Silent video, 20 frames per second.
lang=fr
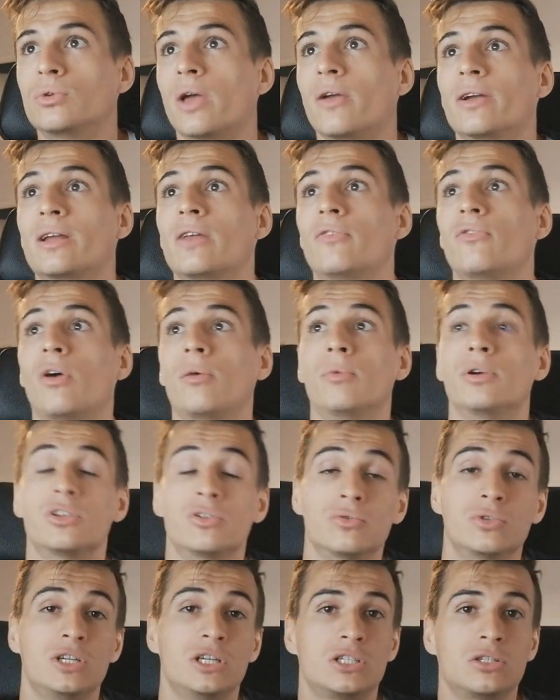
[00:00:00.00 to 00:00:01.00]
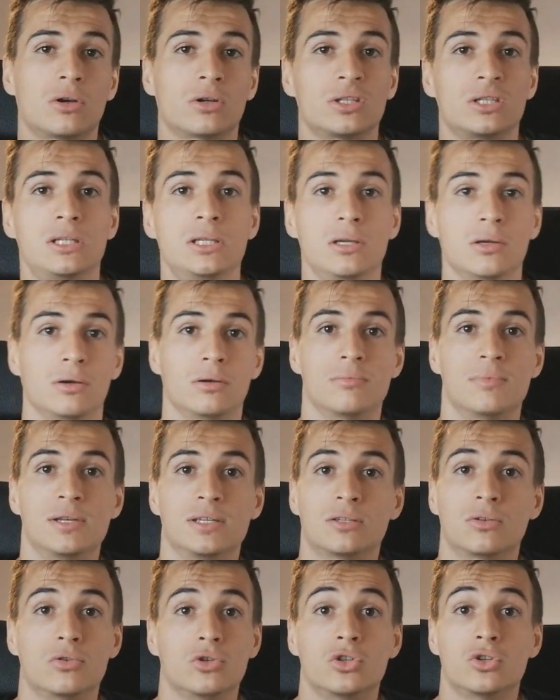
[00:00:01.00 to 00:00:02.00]
donc avec la formation que j'ai sortie, euh,
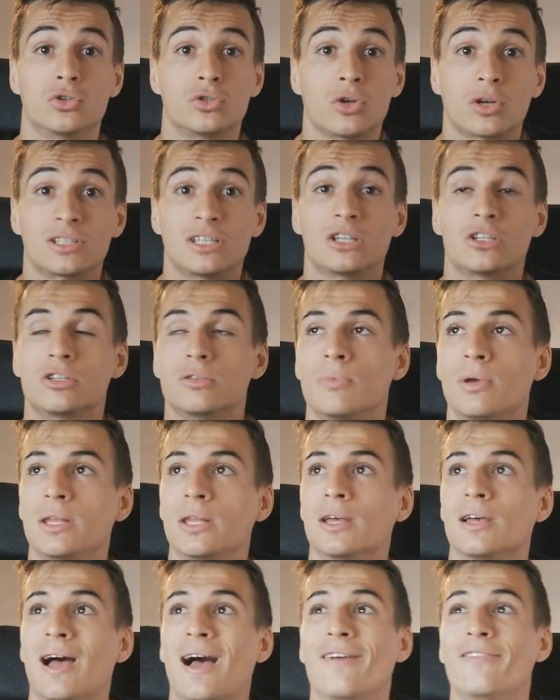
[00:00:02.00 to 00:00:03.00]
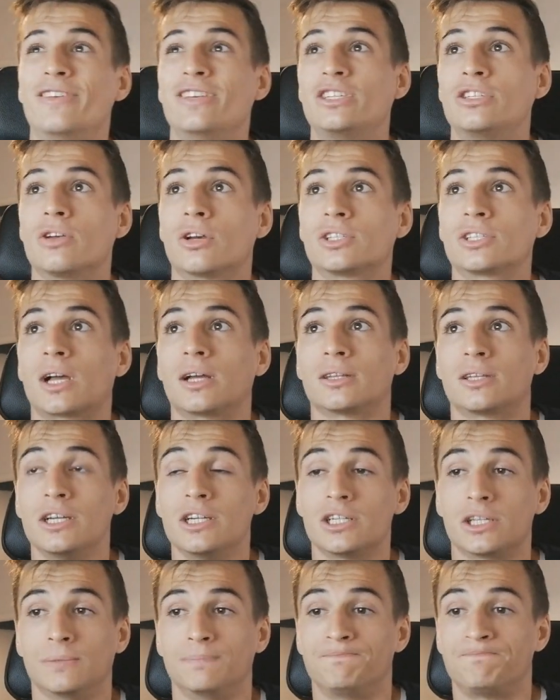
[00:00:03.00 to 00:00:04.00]
que je sors cette semaine, hein, investisseur
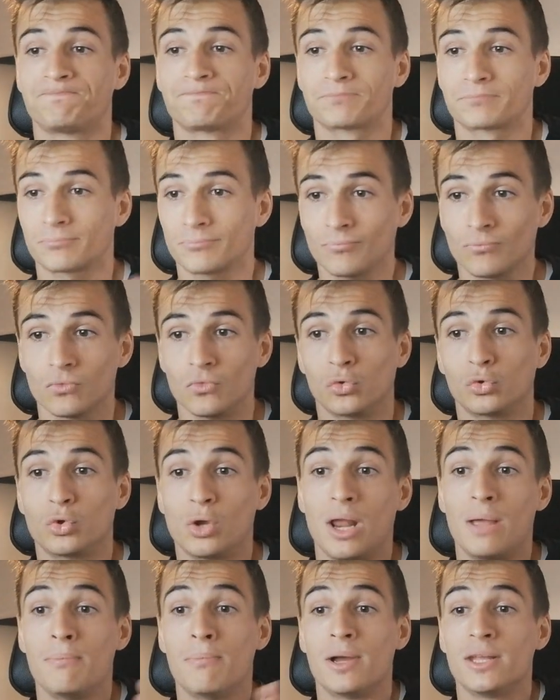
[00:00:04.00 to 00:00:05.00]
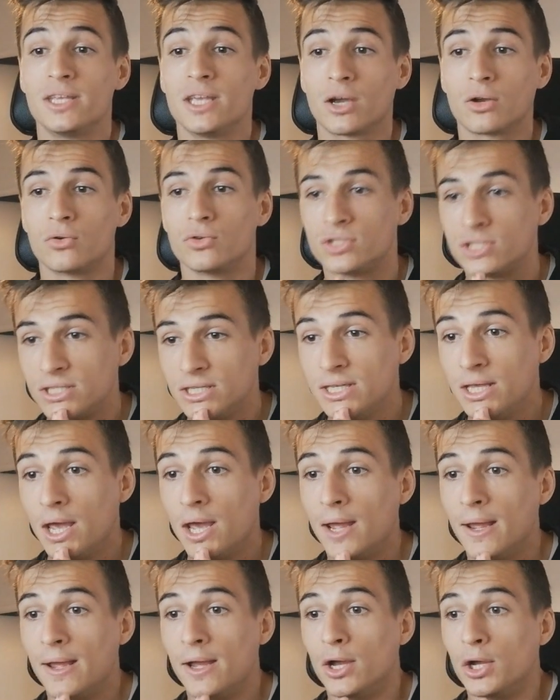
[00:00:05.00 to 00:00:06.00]
stratège. Donc de la même manière que si
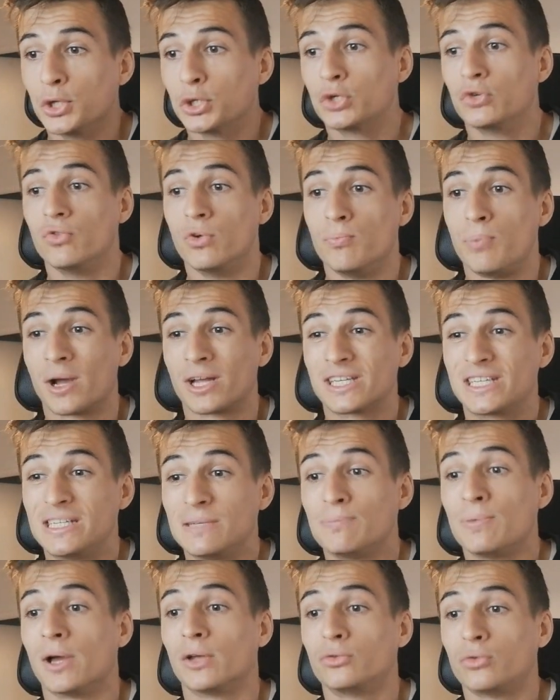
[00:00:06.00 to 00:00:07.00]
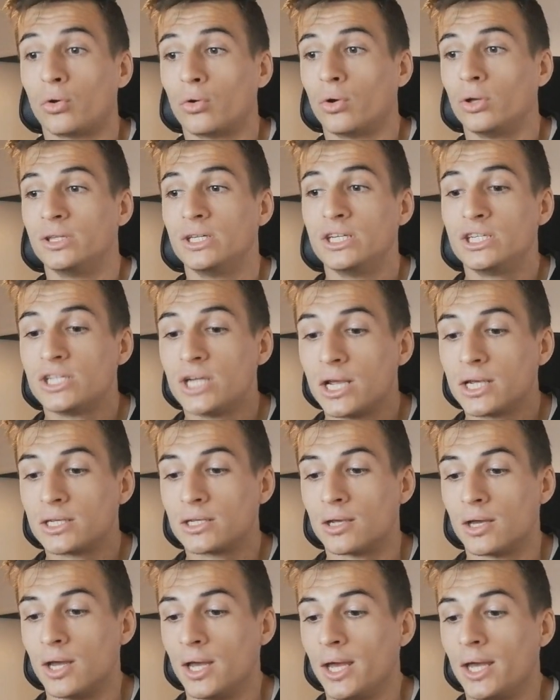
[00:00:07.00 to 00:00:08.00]
tu veux participer à un tournoi
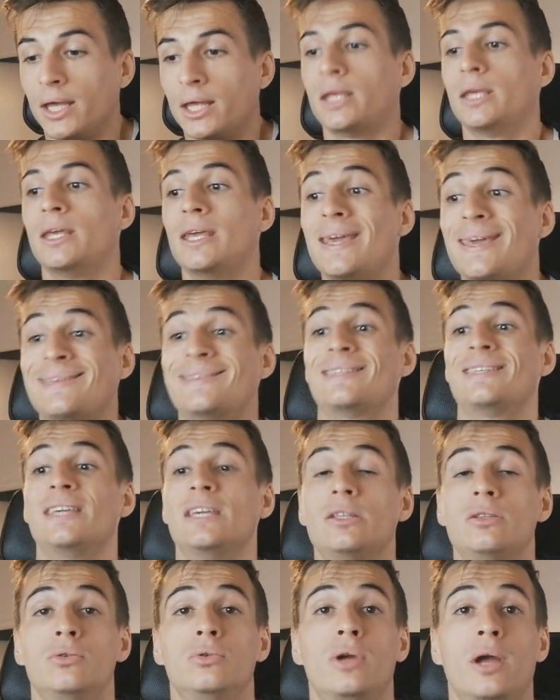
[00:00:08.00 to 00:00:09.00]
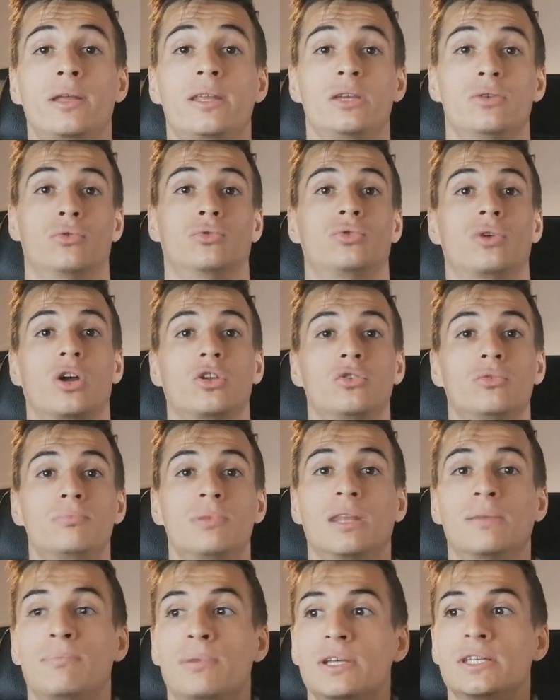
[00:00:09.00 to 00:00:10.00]
d'échecs et essayer de gagner, ou en tout cas de
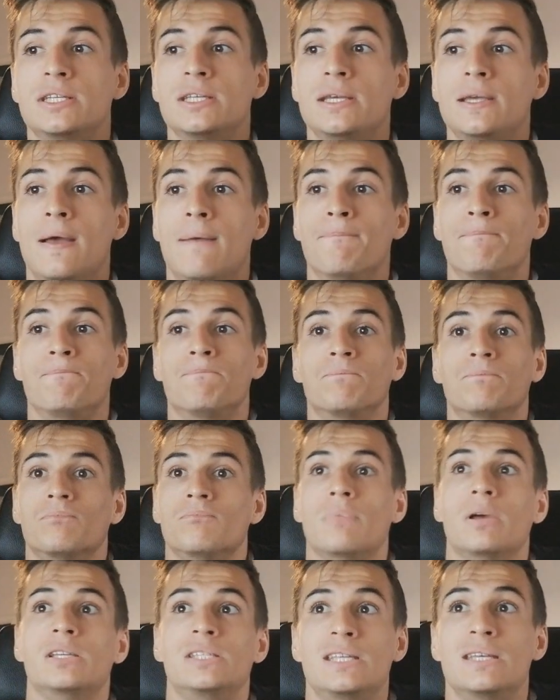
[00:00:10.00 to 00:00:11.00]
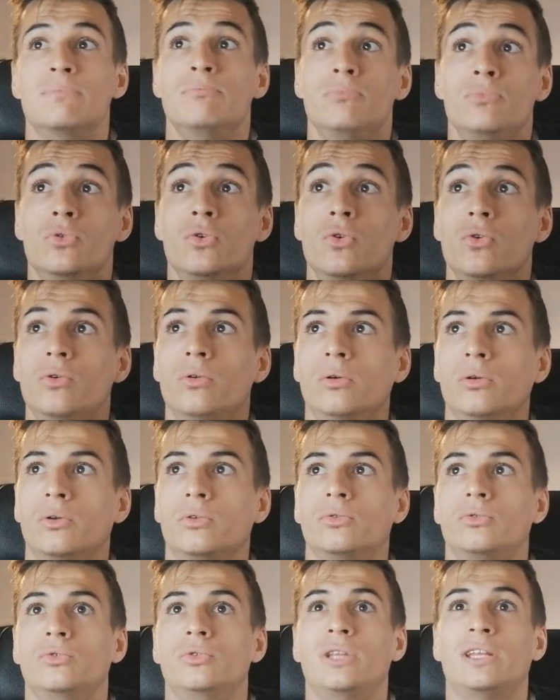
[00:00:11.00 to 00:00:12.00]
bien te placer, bah, c'est mieux
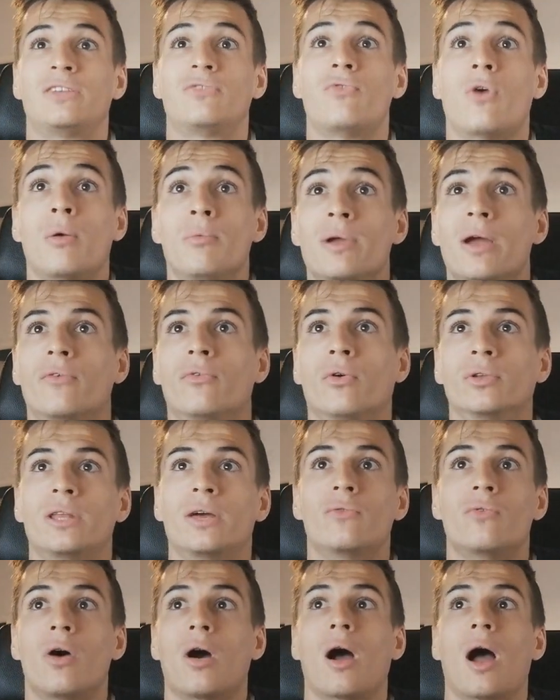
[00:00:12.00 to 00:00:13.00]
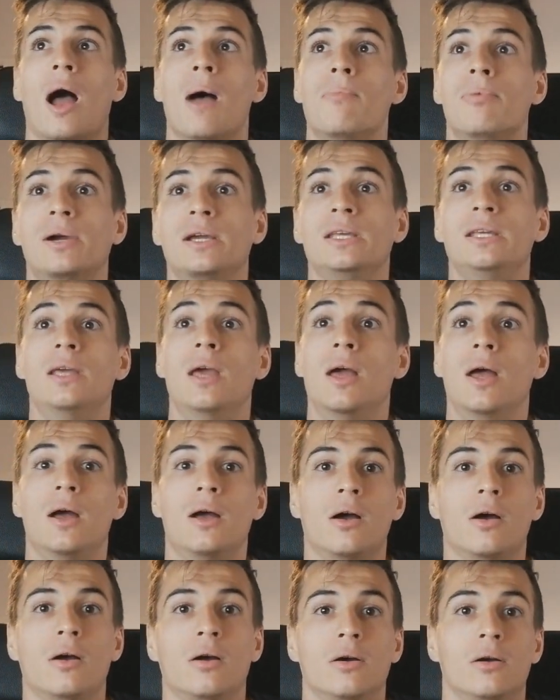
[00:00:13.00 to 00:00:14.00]
de t'être formé avant, d'avoir appris
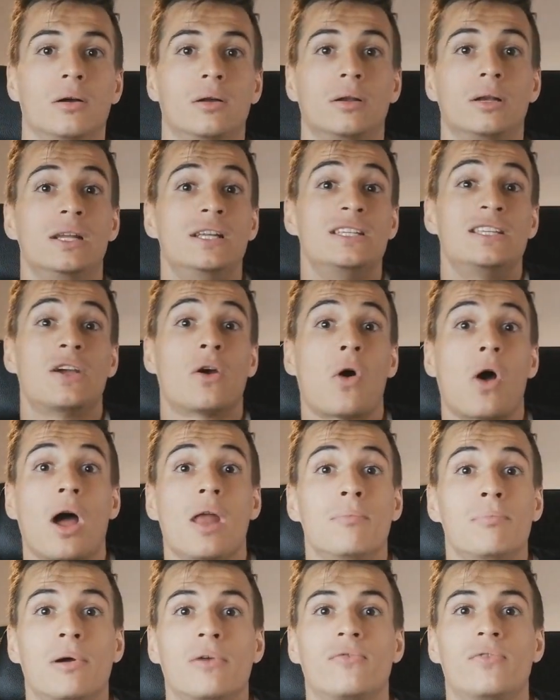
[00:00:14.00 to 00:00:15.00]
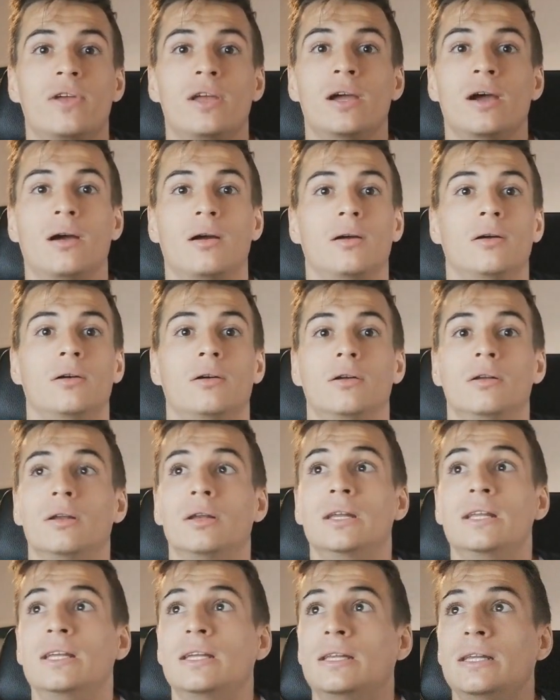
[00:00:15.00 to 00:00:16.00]
euh, les erreurs à ne pas faire, euh,
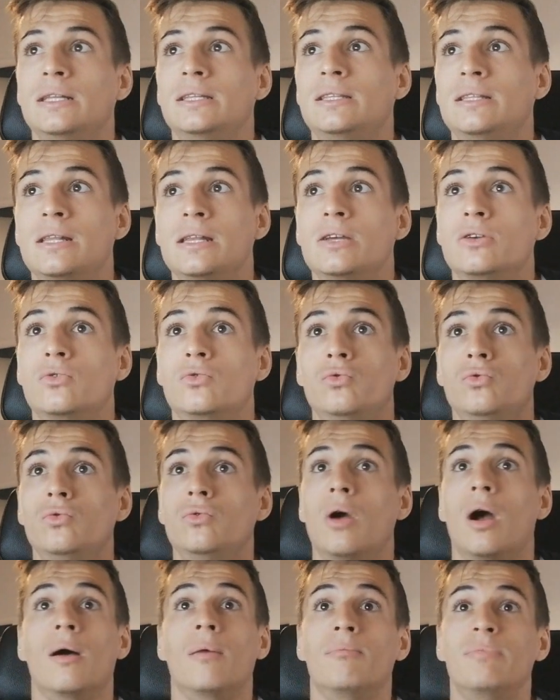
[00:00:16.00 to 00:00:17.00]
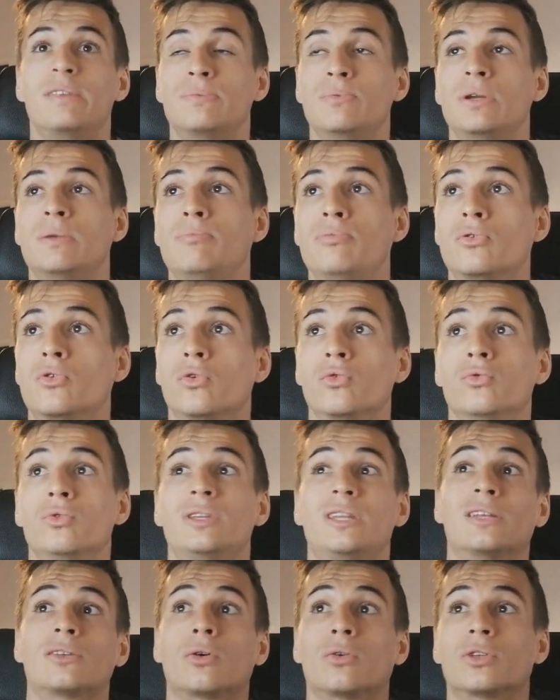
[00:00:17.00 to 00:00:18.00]
les, coûts les, un petit peu les plus connus
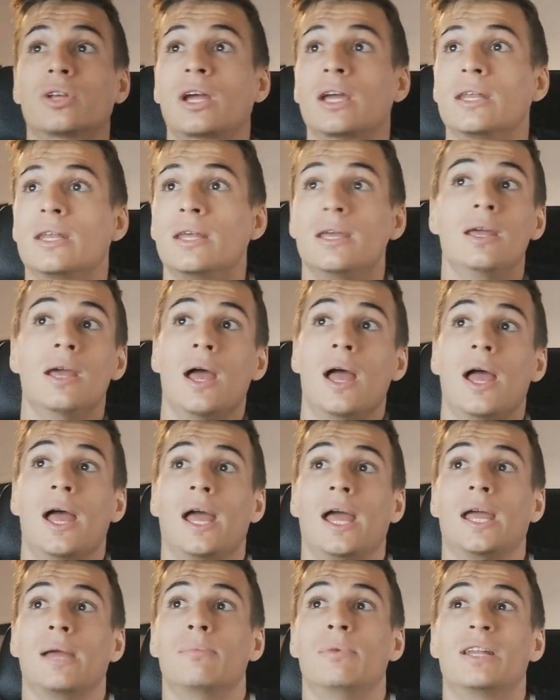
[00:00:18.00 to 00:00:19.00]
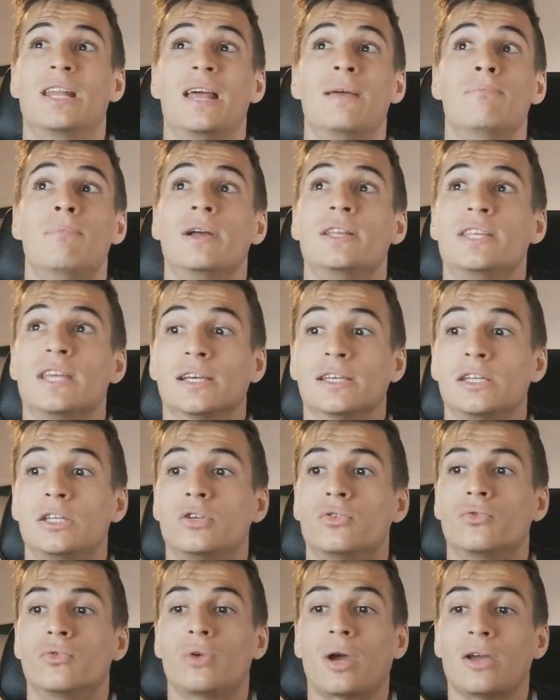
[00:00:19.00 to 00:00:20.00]
et d'être entraîné. Et bah, de la même manière, si
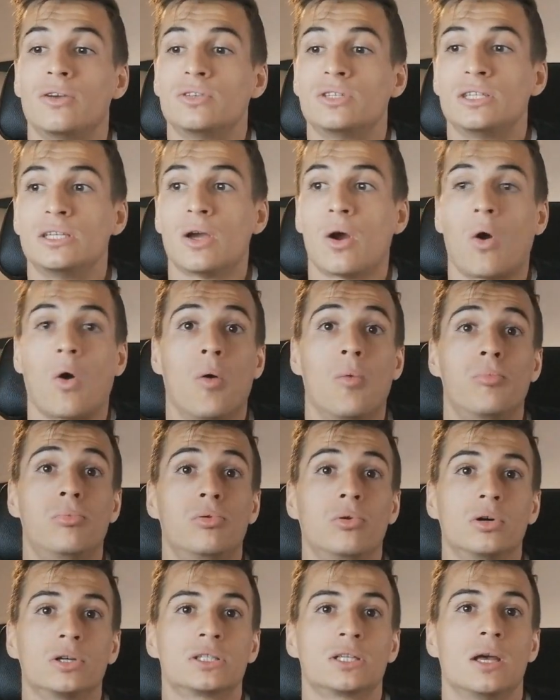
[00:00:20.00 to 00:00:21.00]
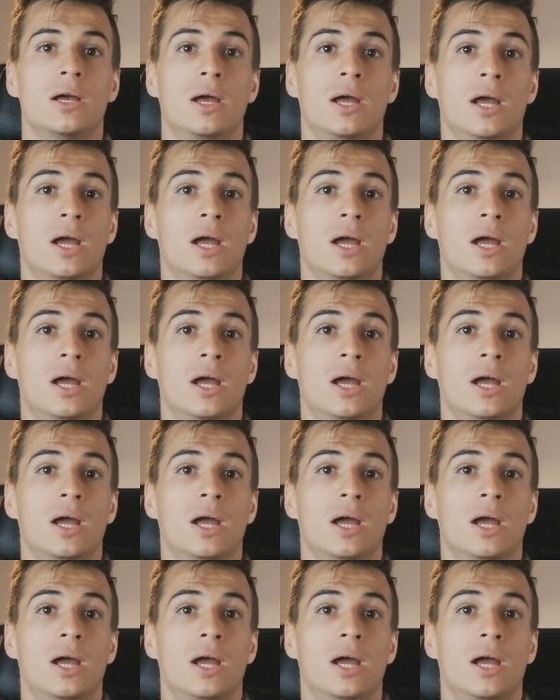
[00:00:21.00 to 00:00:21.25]
tu veux réussir en bourse,